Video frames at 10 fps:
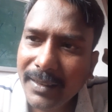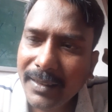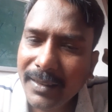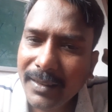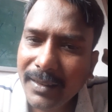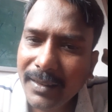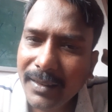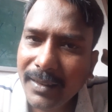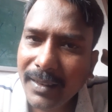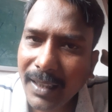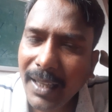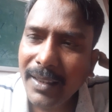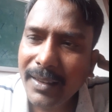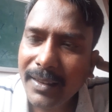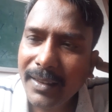हैं हम्म।
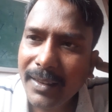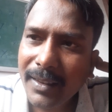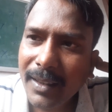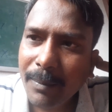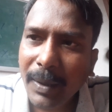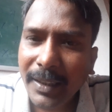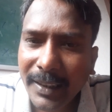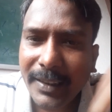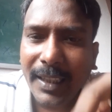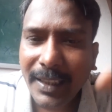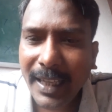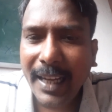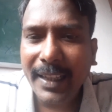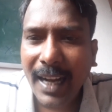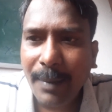हाँ? पंडित चल
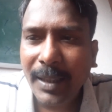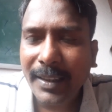जाएगा आप